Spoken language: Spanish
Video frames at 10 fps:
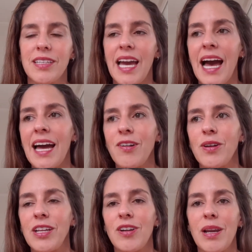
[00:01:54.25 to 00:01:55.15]
ya
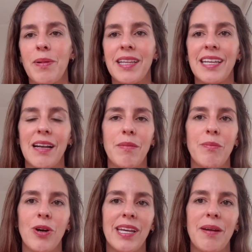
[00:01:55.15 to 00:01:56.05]
no quiero repetir el
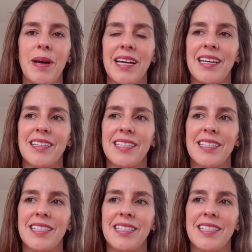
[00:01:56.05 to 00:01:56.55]
mismo esquema,